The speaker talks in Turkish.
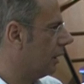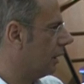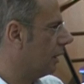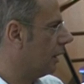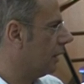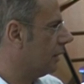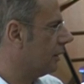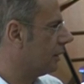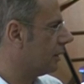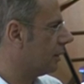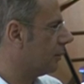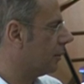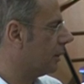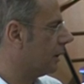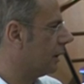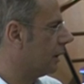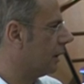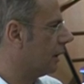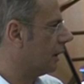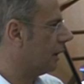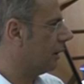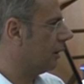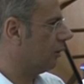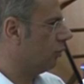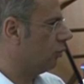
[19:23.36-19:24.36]
aynı
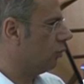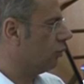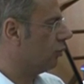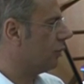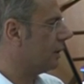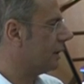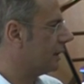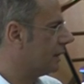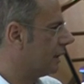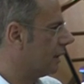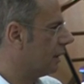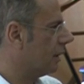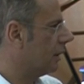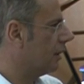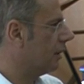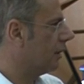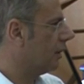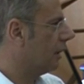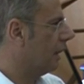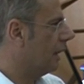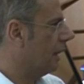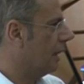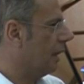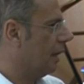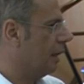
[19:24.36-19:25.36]
zamanda üniversitenin
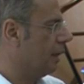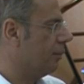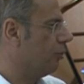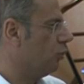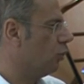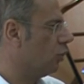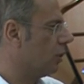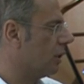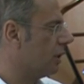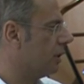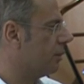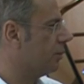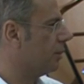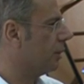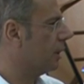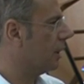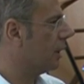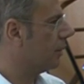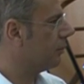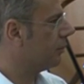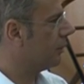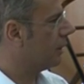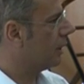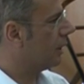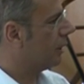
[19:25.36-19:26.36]
hem yönetimini
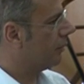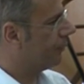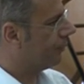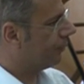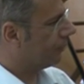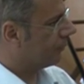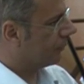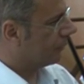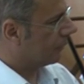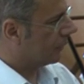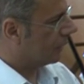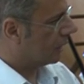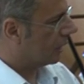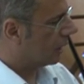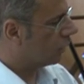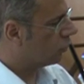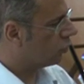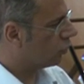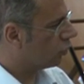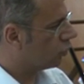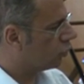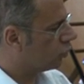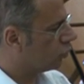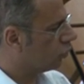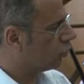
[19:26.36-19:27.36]
hem de
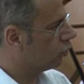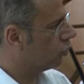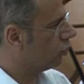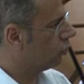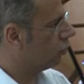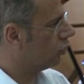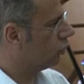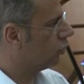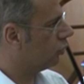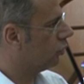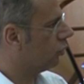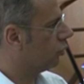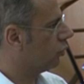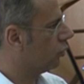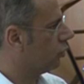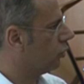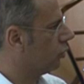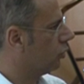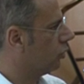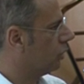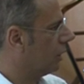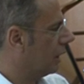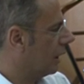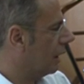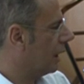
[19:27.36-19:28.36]
kadrosunu
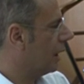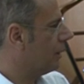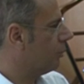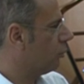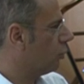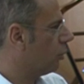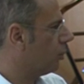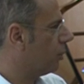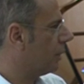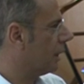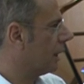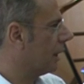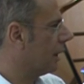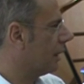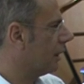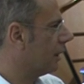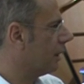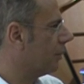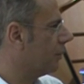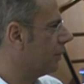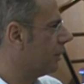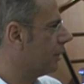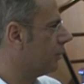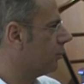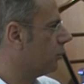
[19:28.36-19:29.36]
derleyip toparlayan
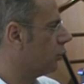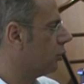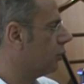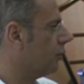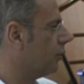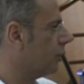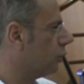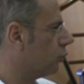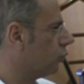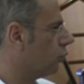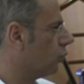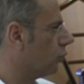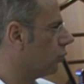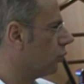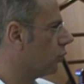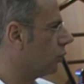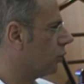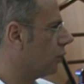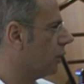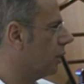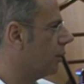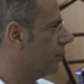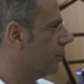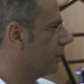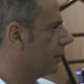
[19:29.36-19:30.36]
da bir motivasyon
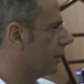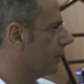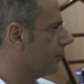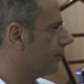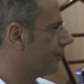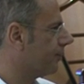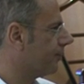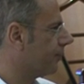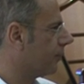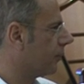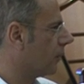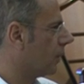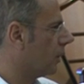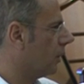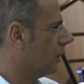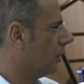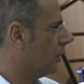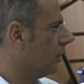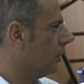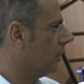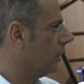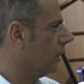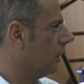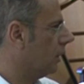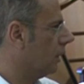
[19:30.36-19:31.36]
gibi
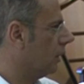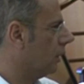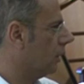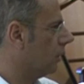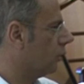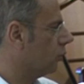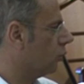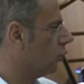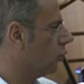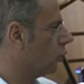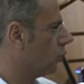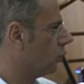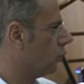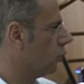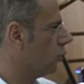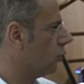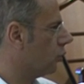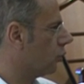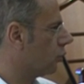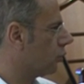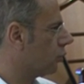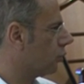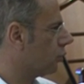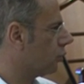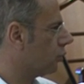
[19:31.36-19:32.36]
e,
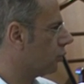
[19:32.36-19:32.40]
görülüyor.